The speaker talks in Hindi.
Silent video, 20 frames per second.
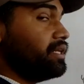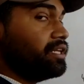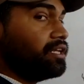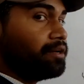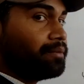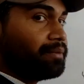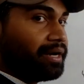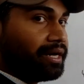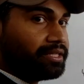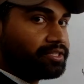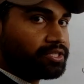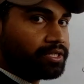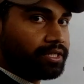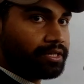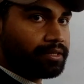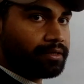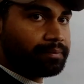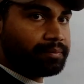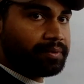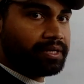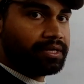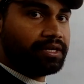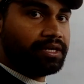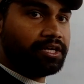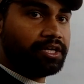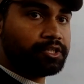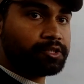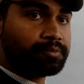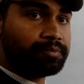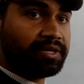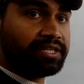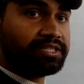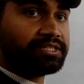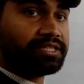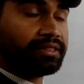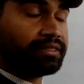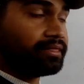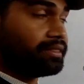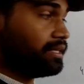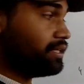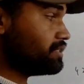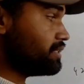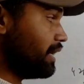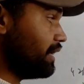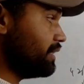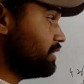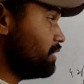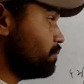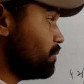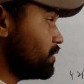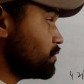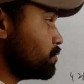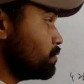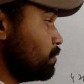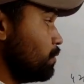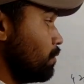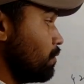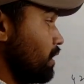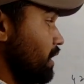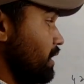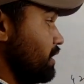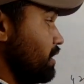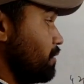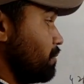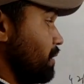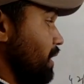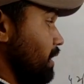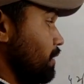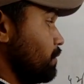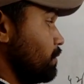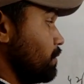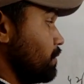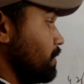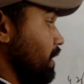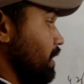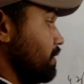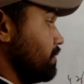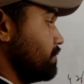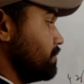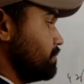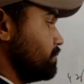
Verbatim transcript: निर्माण क्षेत्र पर इसमें जितनी ज्यादा वस्तुओं का निर्माण होगा